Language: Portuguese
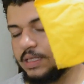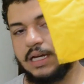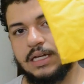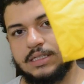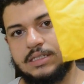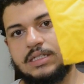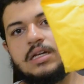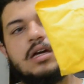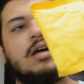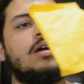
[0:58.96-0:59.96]
13
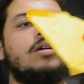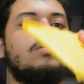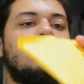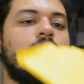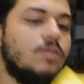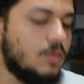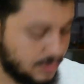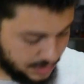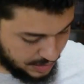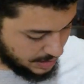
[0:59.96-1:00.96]
e o de
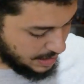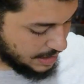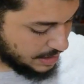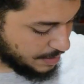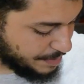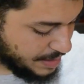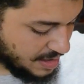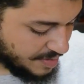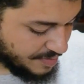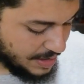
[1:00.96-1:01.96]
11 e a
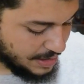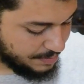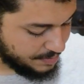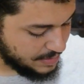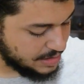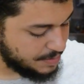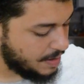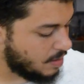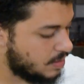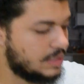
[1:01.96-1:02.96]
tampinha vem nesse
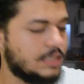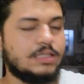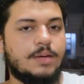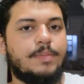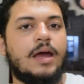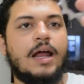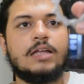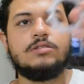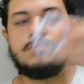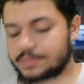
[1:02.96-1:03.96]
pacote aqui
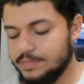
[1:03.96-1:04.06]
separado,